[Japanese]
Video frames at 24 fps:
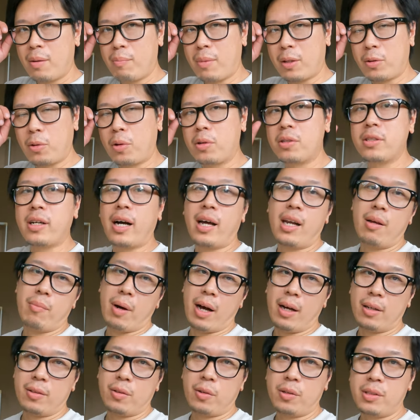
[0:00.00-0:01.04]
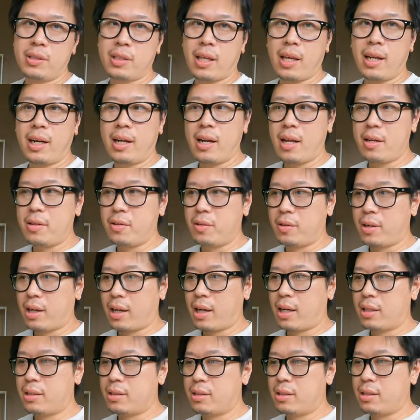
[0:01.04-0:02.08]
まあ、道具があれば取り付けられるような
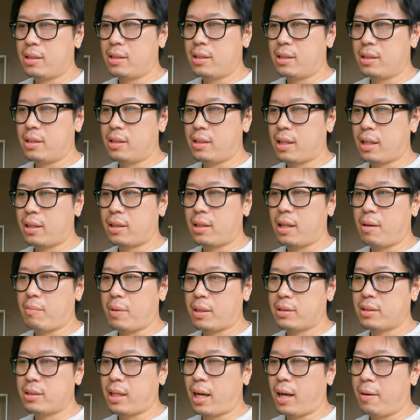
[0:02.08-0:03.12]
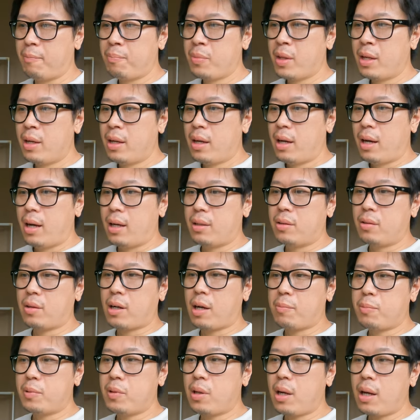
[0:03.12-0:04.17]
感じになってましたあの
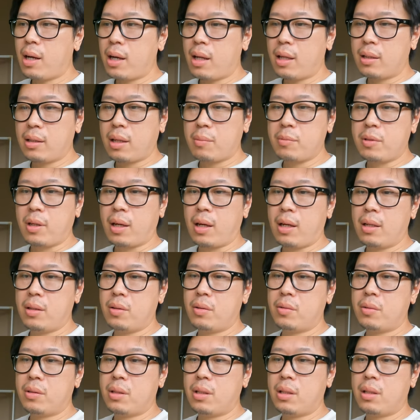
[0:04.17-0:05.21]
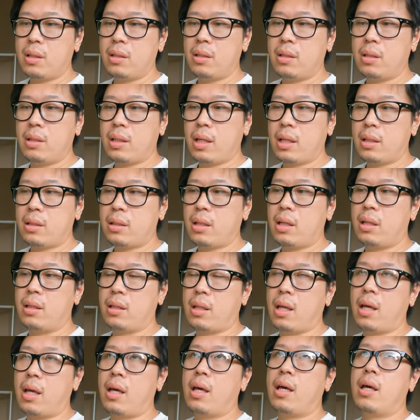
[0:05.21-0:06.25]
カプラーがね多分汎用品になってい
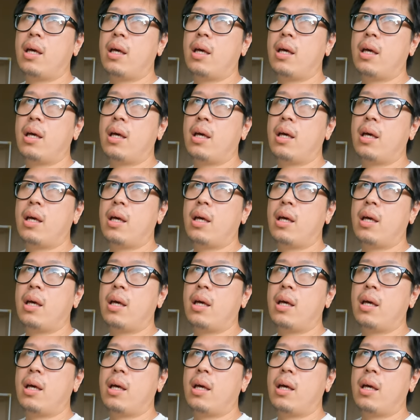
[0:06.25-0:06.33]
て、